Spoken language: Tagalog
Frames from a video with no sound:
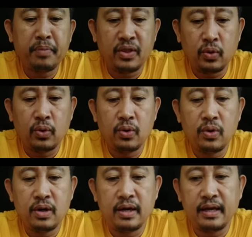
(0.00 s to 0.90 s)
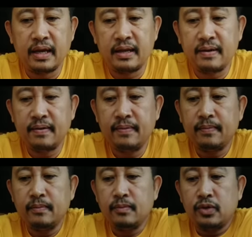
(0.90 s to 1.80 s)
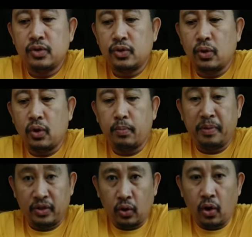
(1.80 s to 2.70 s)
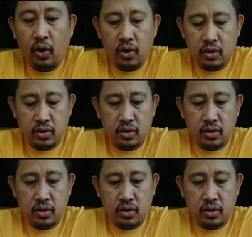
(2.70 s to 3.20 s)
pito ayan so pito